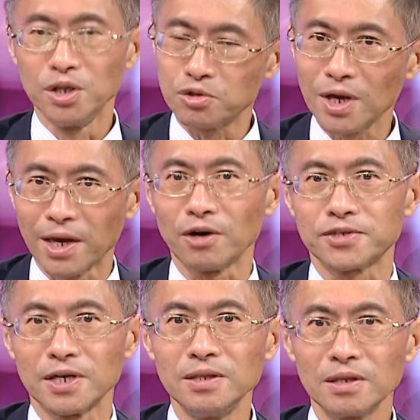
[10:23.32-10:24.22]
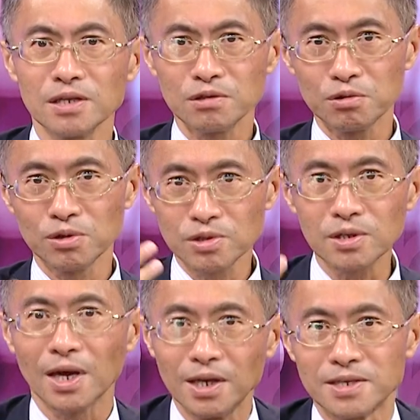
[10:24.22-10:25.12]
为你虽然要升，但是
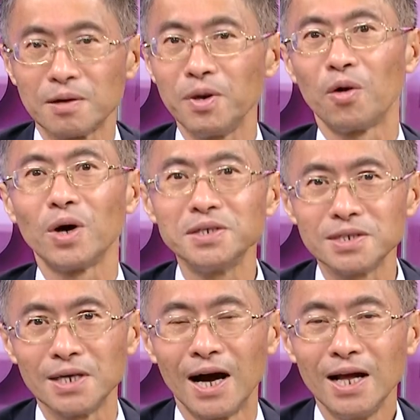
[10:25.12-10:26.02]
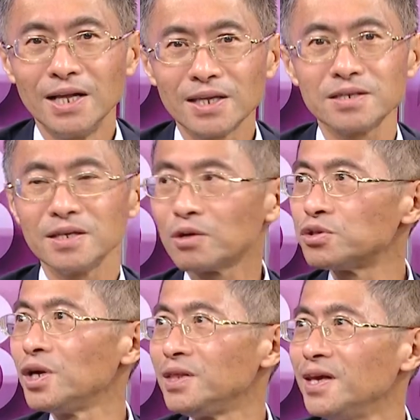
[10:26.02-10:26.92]
是给你升没有关系啊，对，但是要
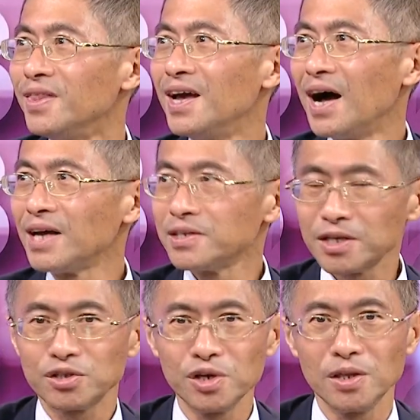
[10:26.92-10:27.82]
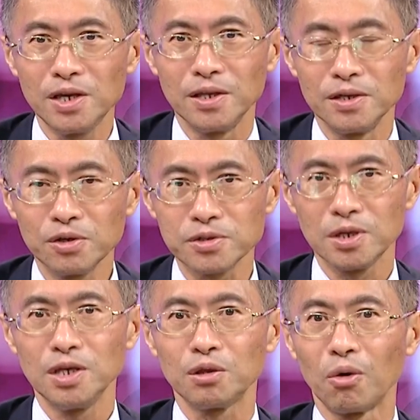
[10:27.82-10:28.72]
确定，而且这个确定呢又是
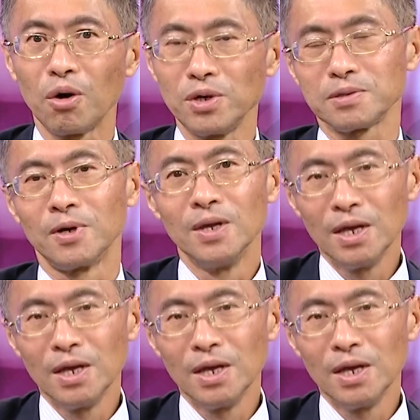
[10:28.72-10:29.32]
利多，为什么？